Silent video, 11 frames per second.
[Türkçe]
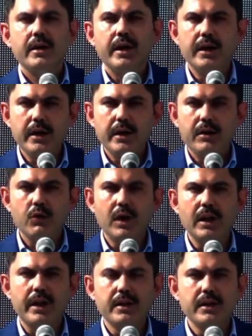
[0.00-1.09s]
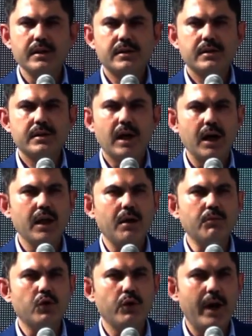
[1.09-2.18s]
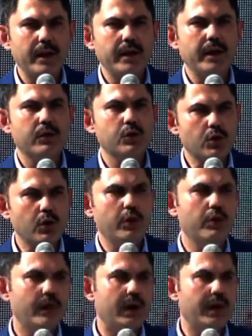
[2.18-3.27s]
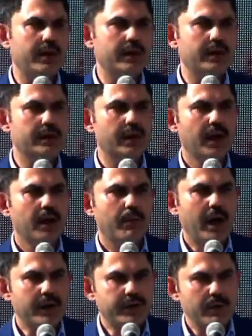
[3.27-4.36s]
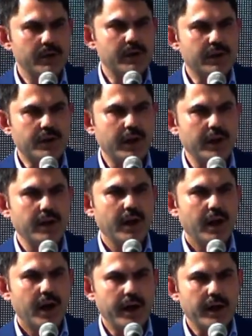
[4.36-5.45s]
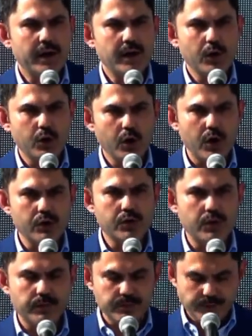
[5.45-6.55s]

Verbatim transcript: yeni yuvalarınız, sağlam, güvenli, huzurlu yuvalarınız bahçemiz için hayırlı uğurlu olsun.